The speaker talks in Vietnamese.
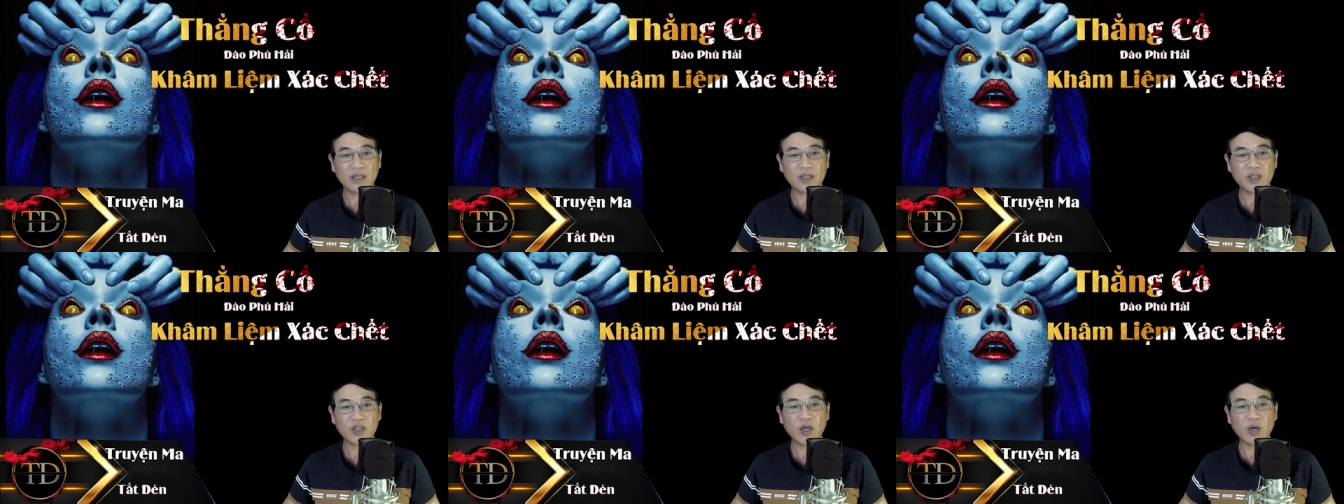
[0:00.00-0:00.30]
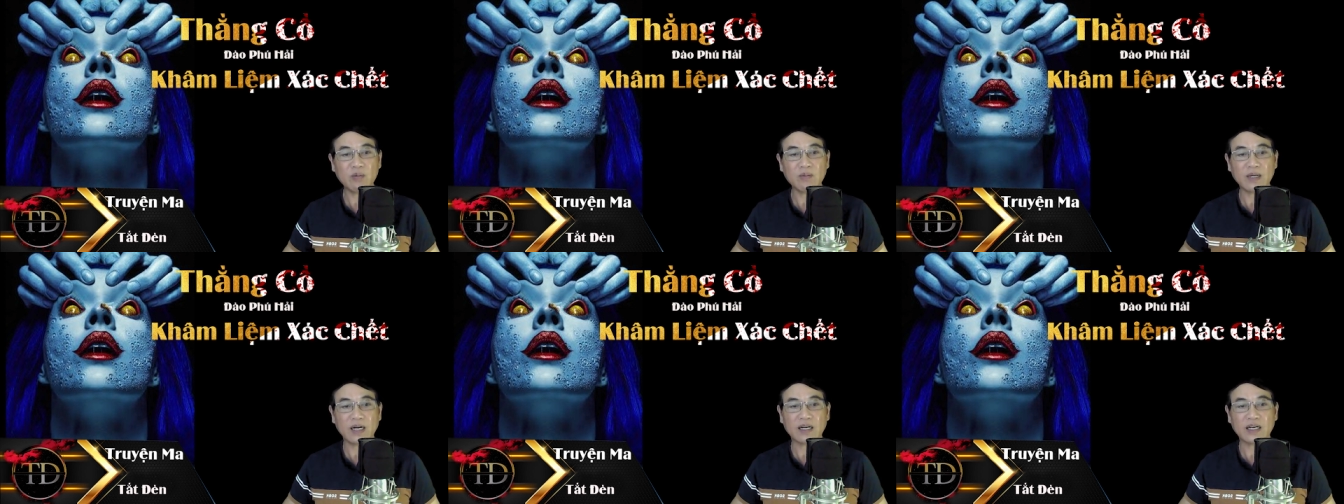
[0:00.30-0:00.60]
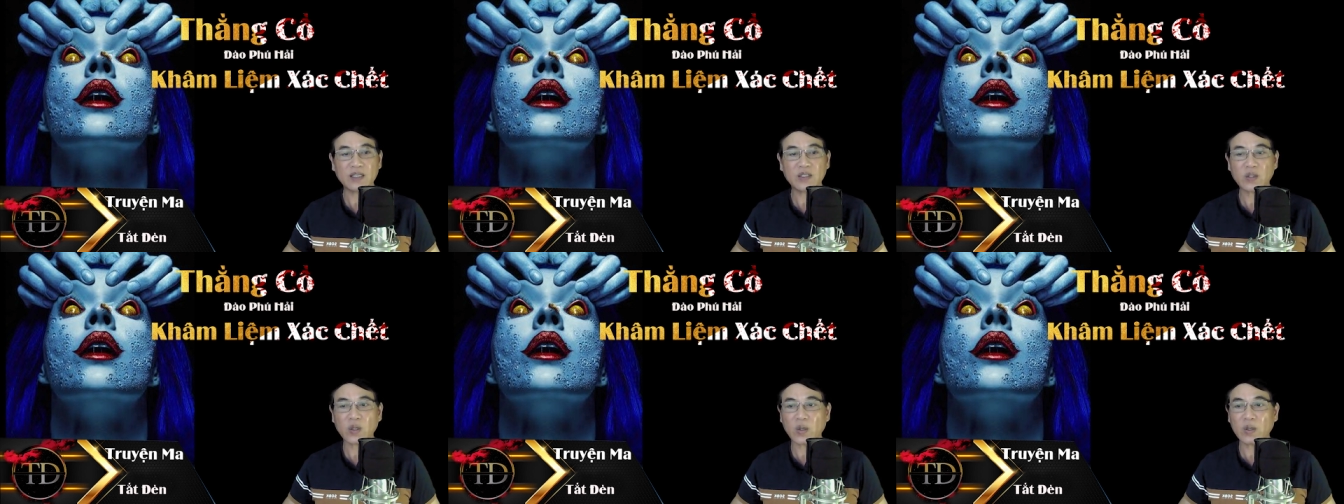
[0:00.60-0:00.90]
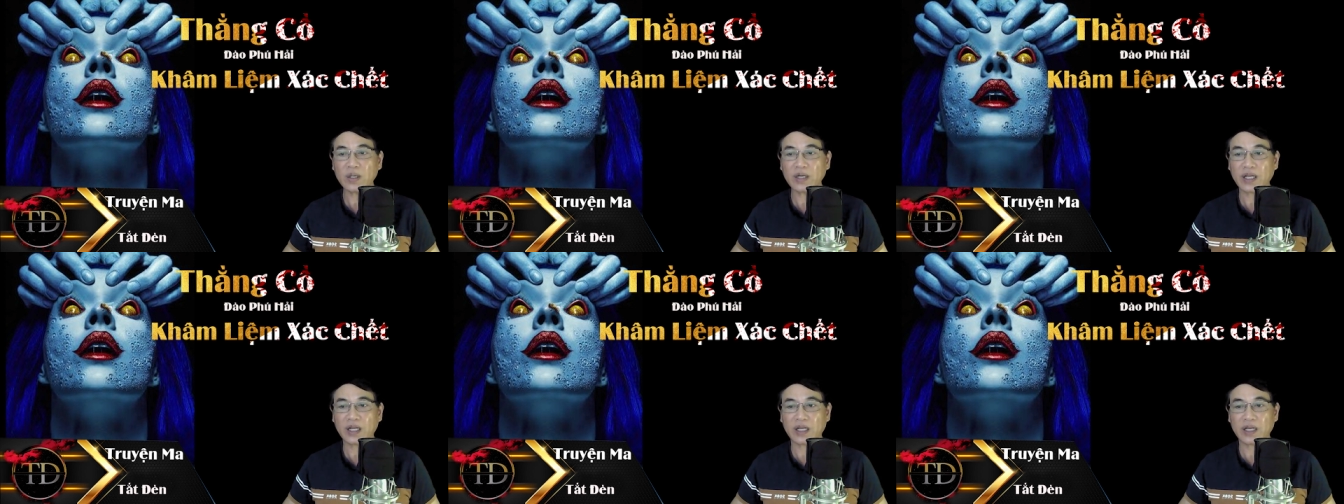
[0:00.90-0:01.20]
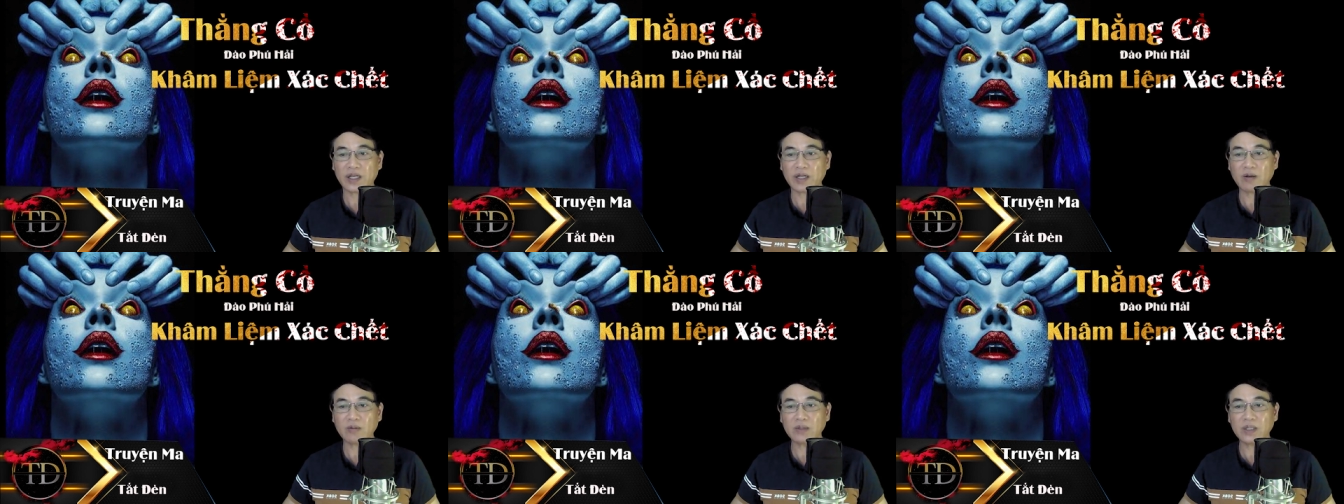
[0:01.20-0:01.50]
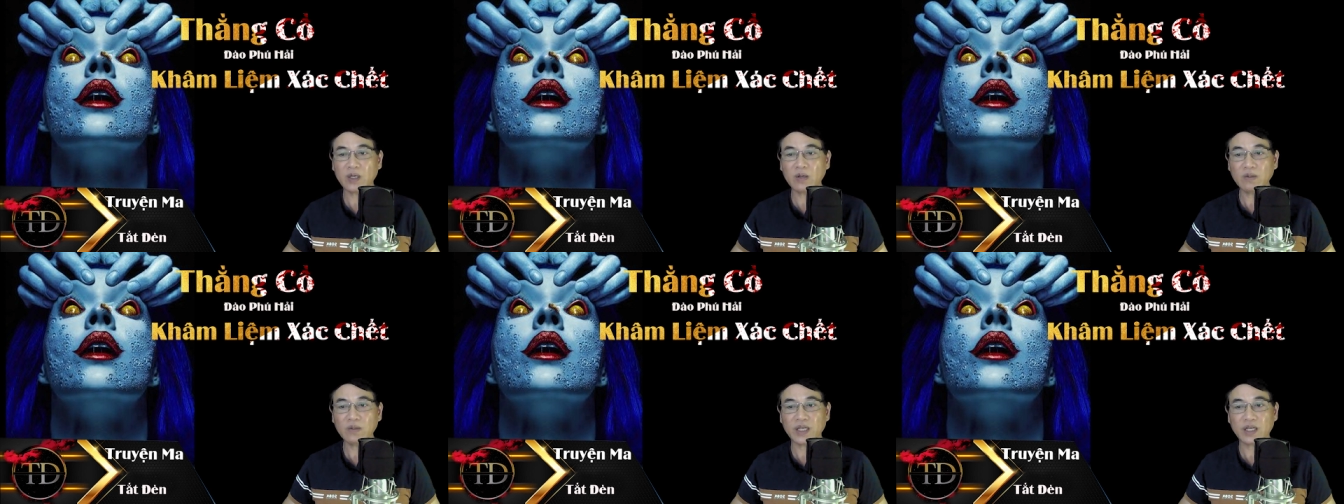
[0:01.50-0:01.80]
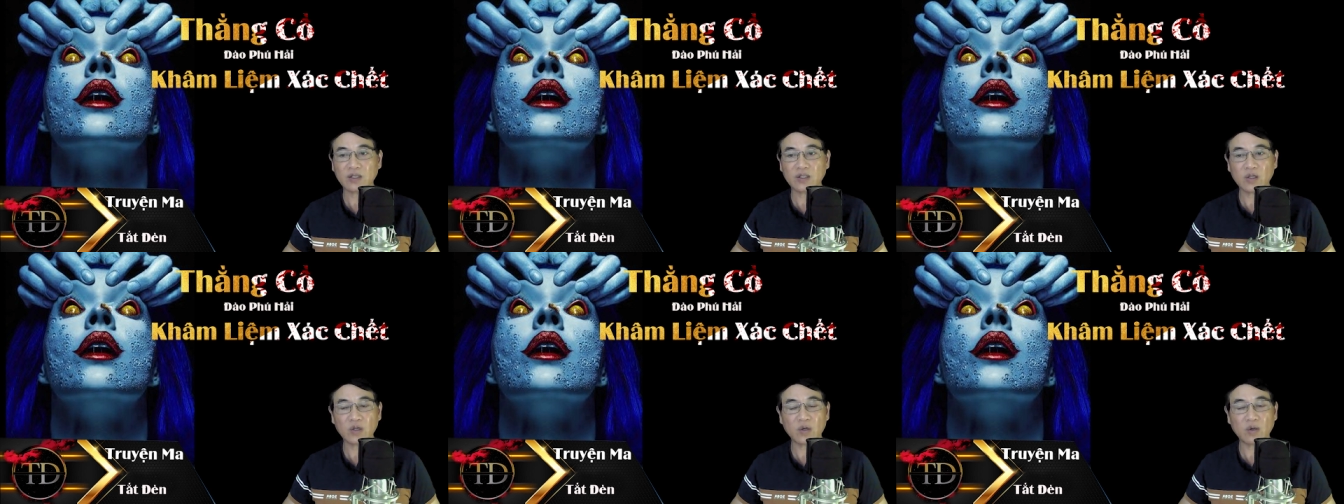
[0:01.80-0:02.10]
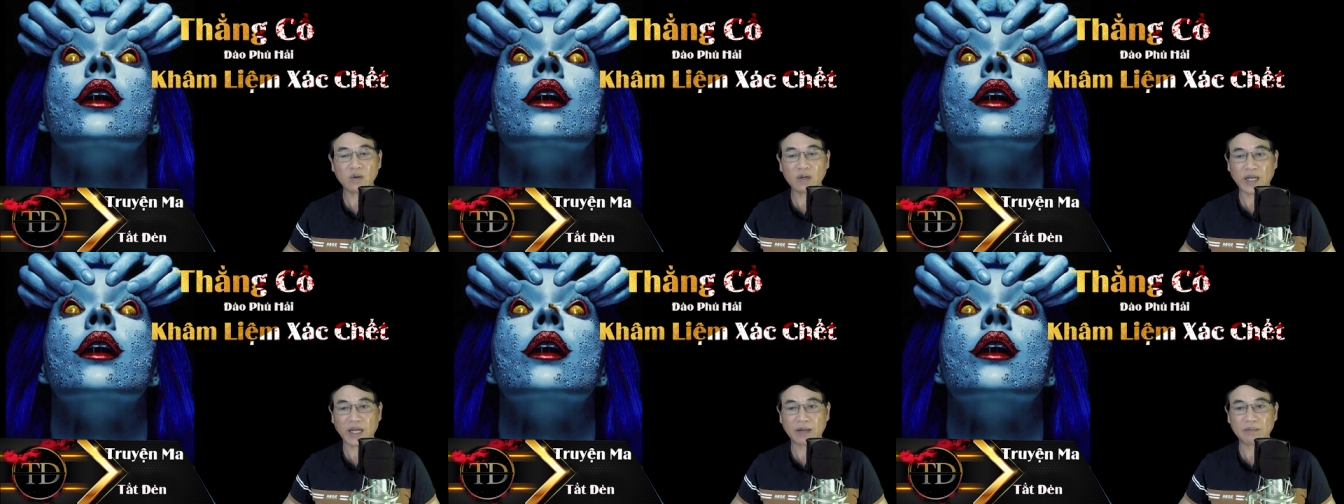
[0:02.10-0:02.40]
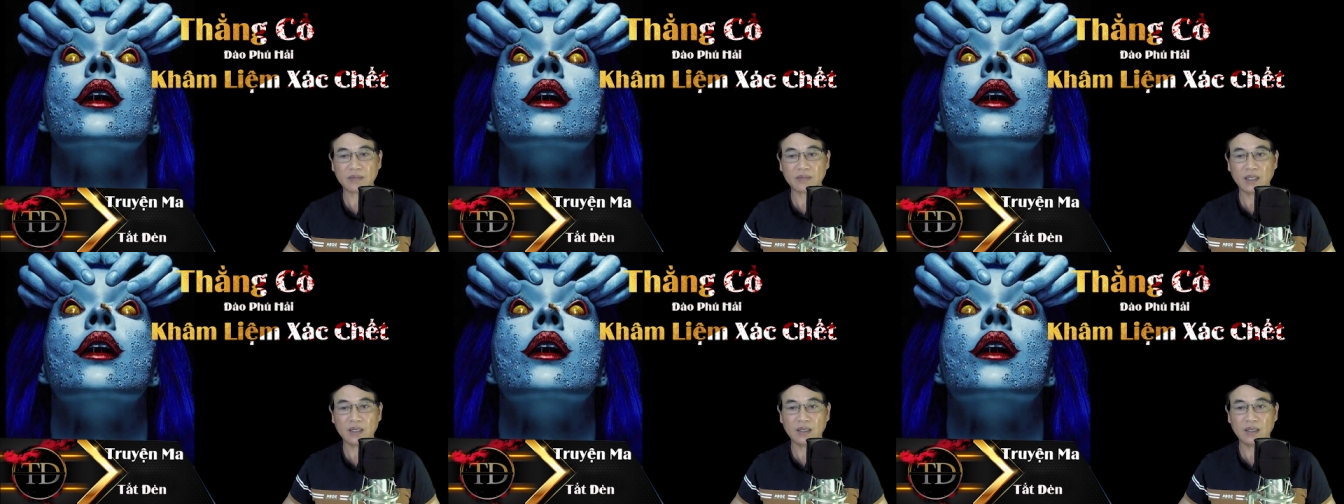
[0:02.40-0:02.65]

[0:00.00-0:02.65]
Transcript: vốn ở cái xó này không thiếu việc cho nó làm.